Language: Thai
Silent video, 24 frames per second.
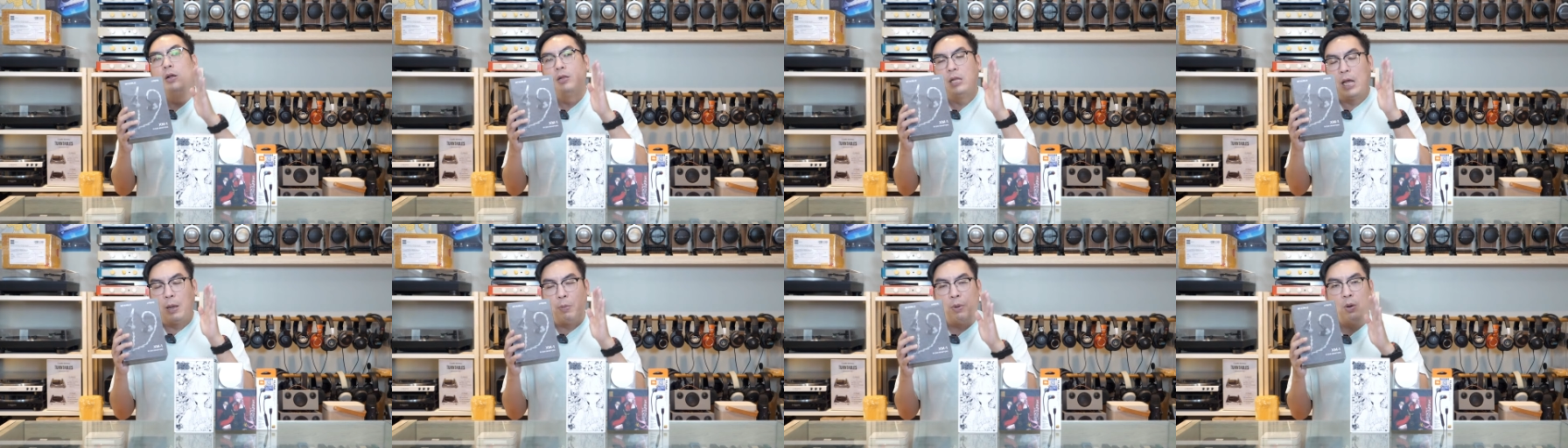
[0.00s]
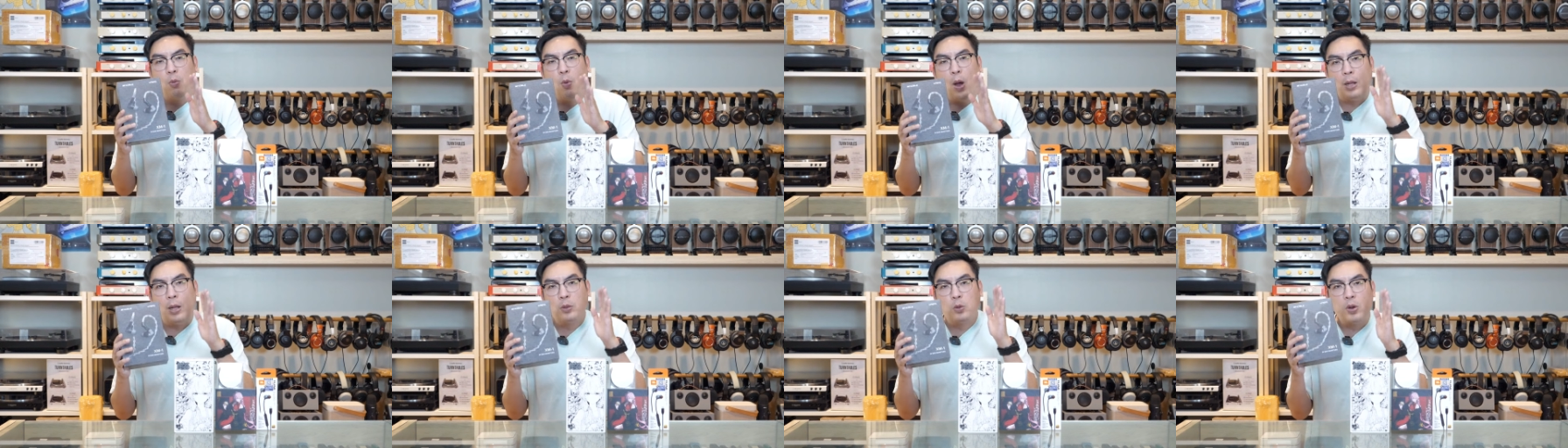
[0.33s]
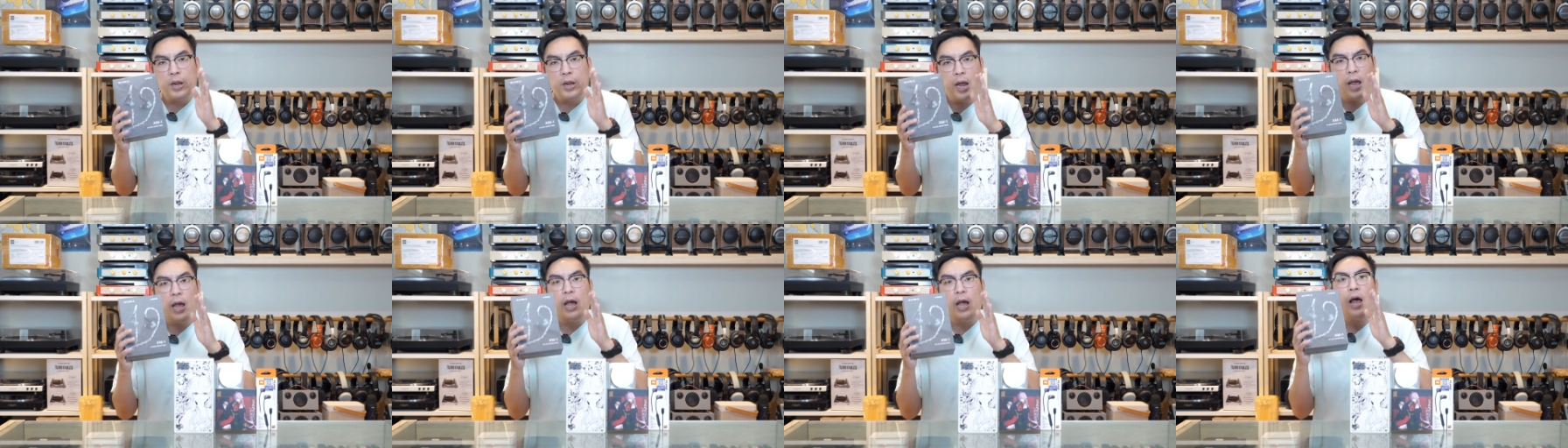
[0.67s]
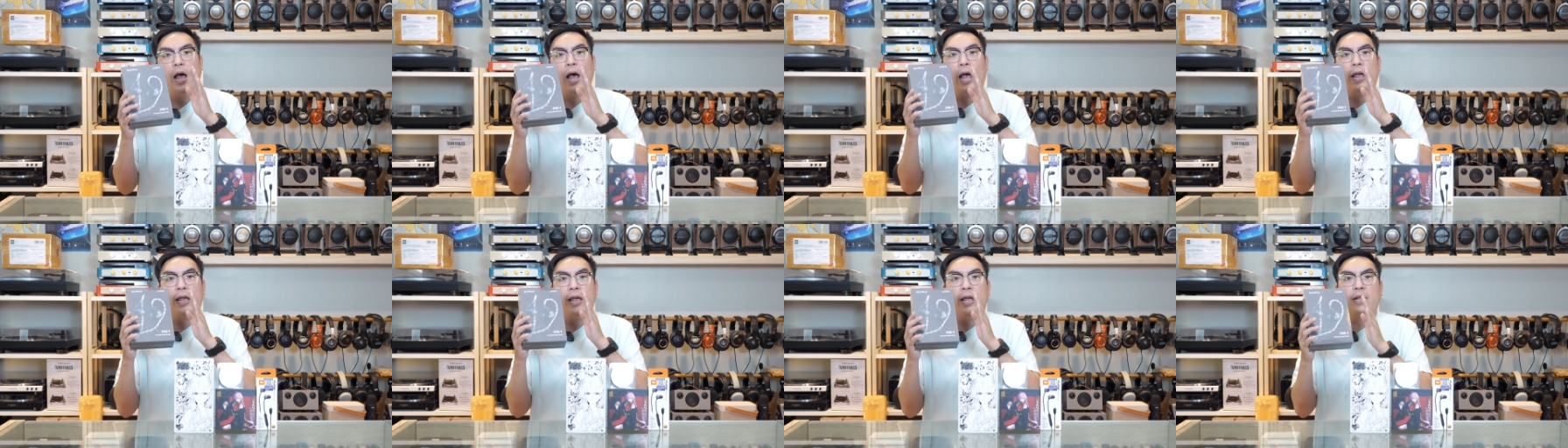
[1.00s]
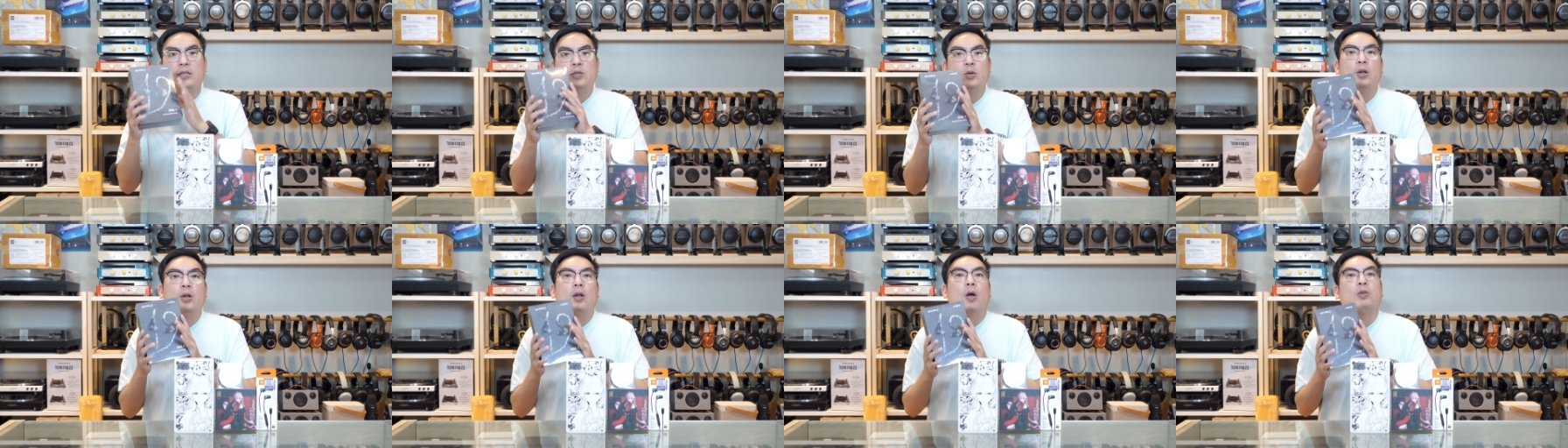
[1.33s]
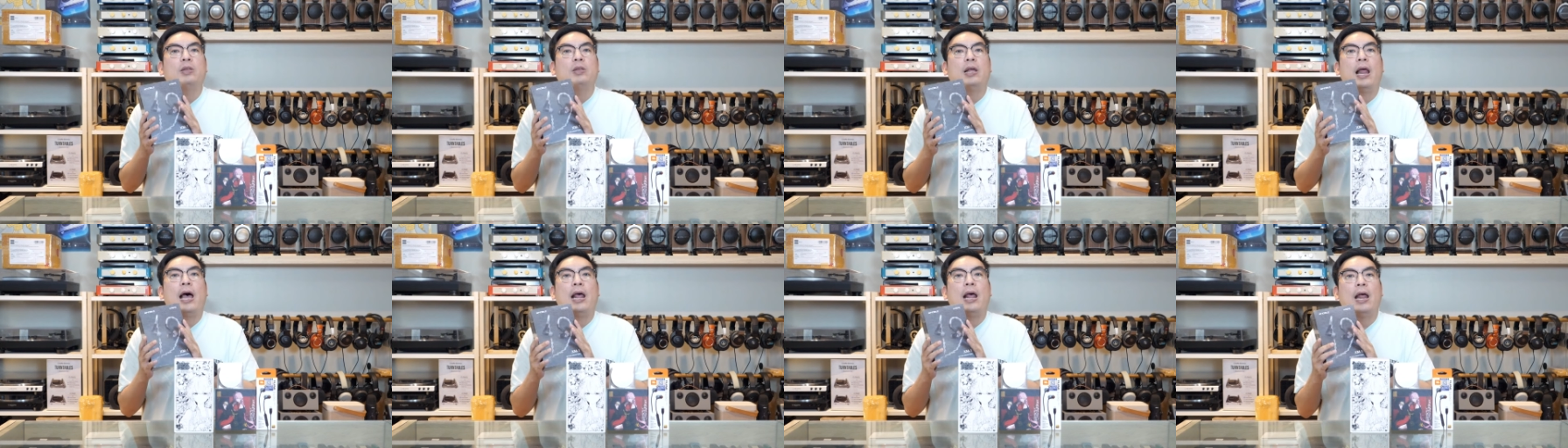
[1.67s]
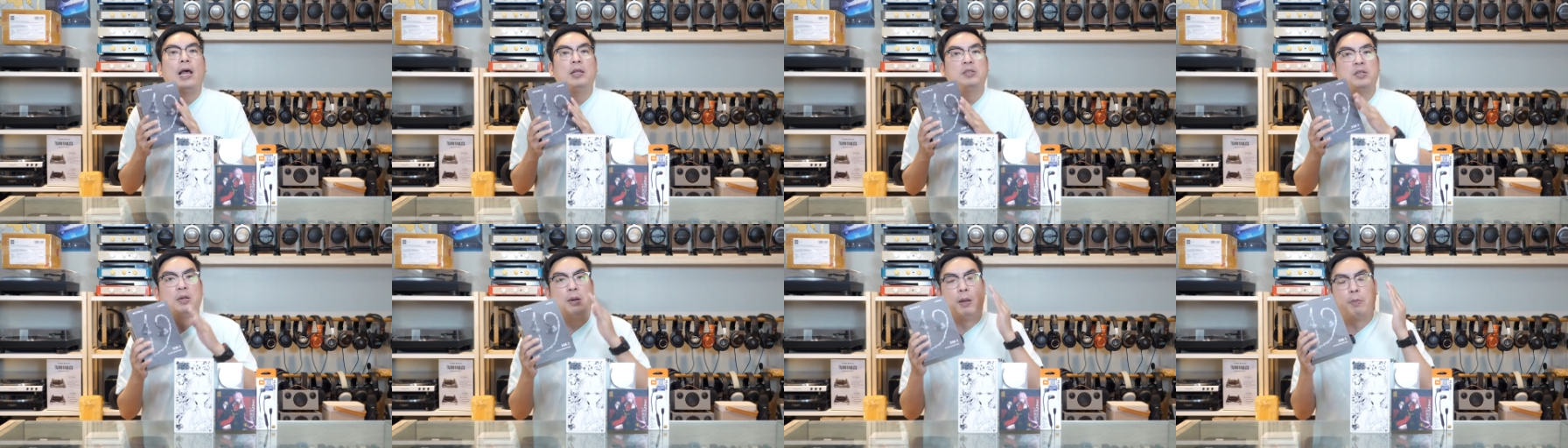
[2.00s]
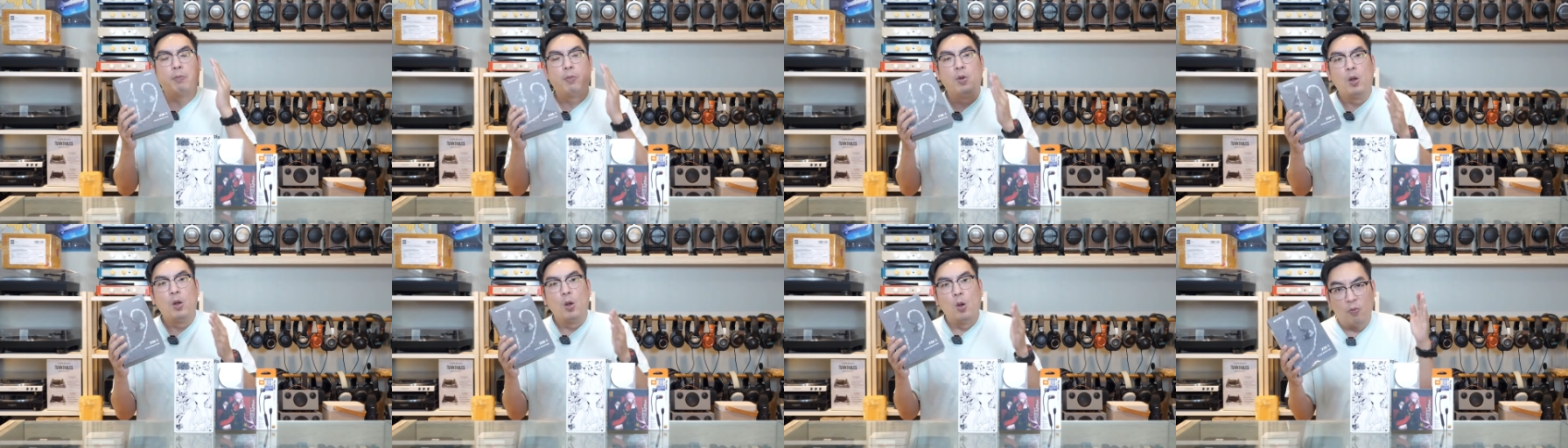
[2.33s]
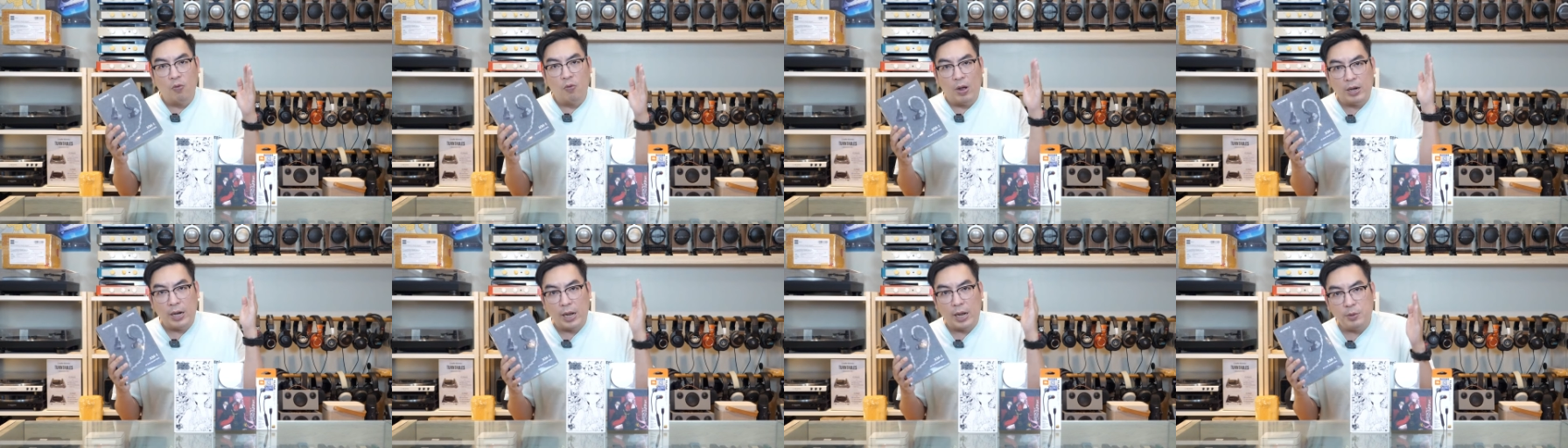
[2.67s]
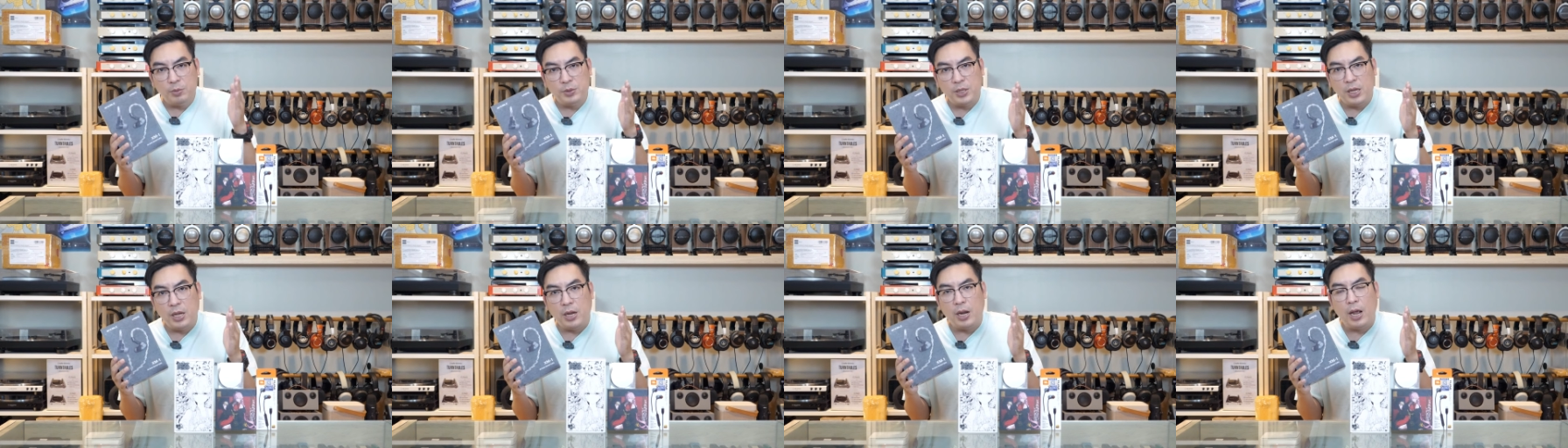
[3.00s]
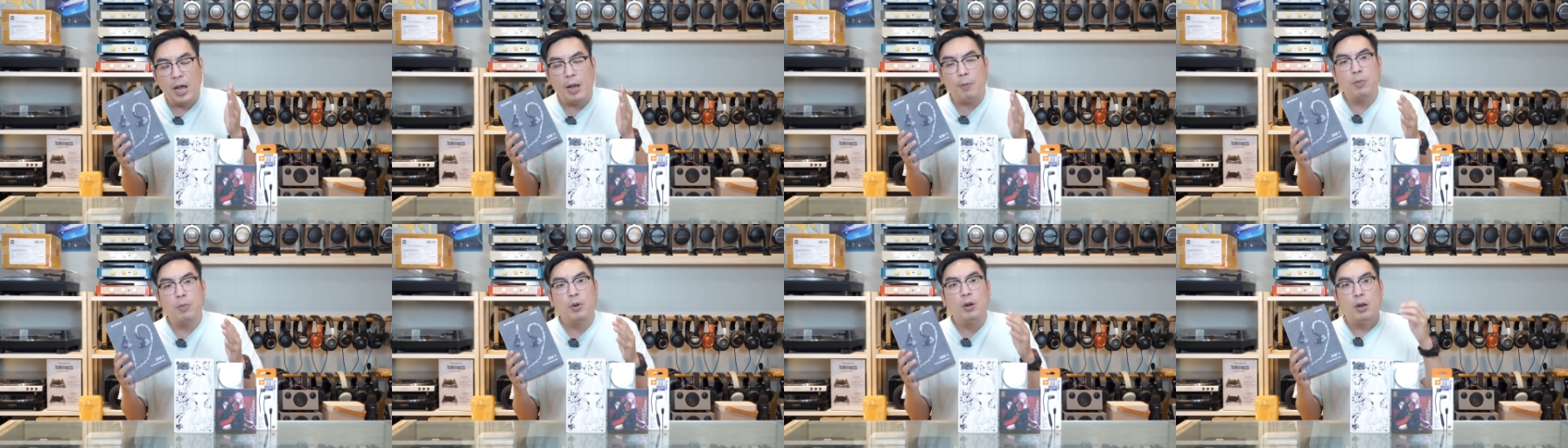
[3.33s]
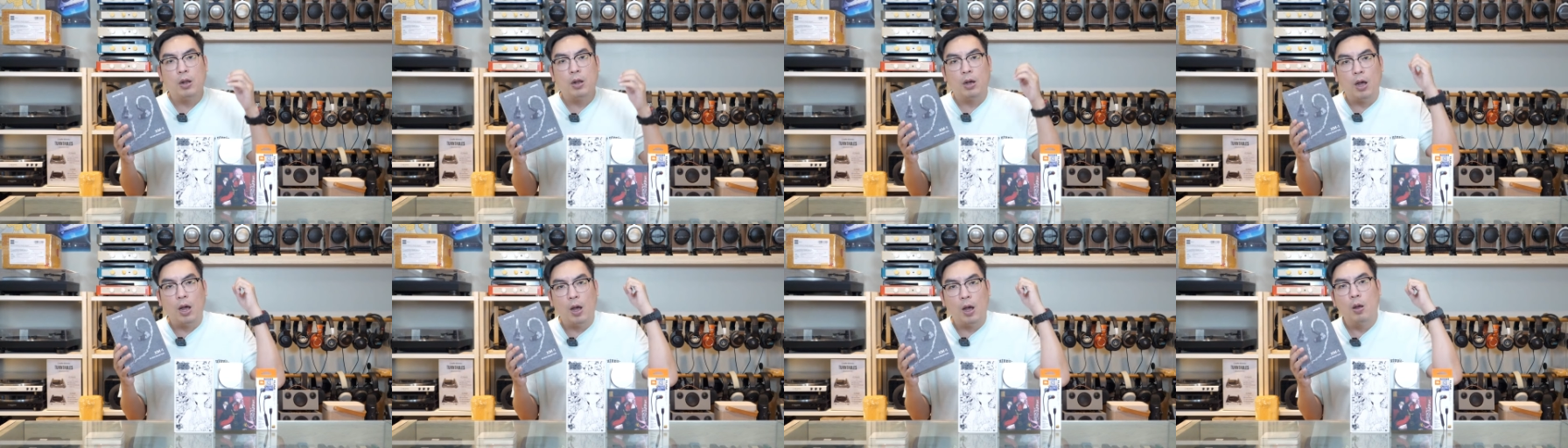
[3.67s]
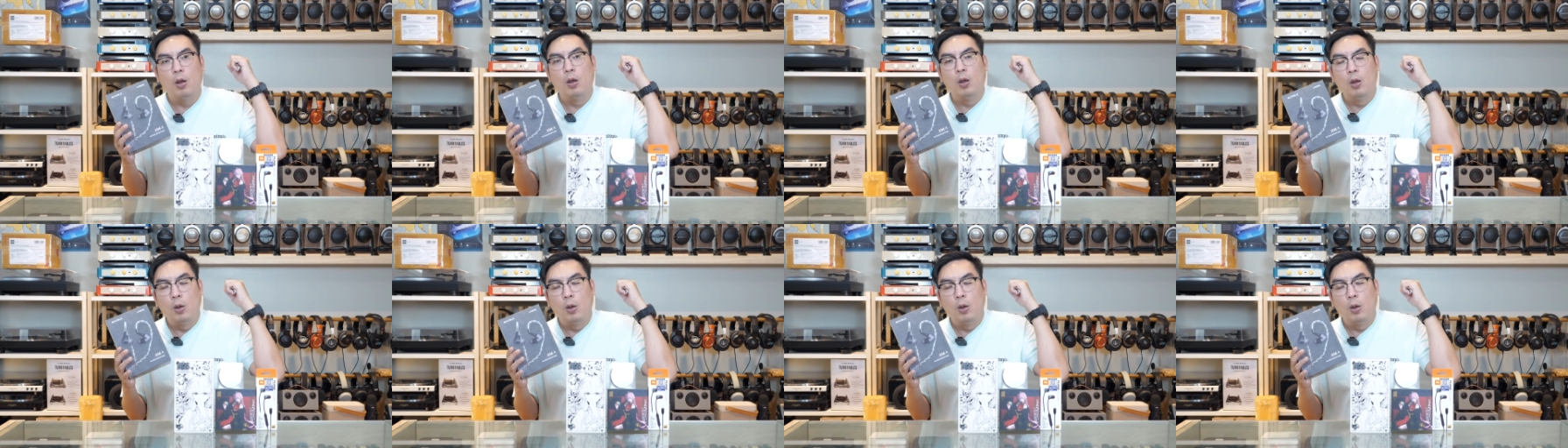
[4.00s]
แต่เป็นว่าตัวนี้ไฮเอนด์สุดในท้องตลาดแล้วสำหรับหูฟัง Type-C นะครับแล้วก็